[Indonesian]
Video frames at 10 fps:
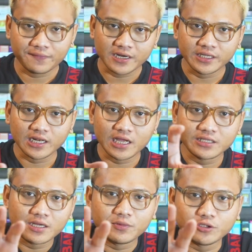
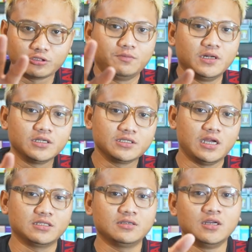vanilanya yang begitu tebel
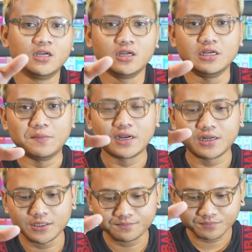yang
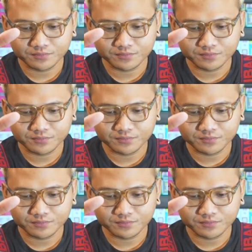dimana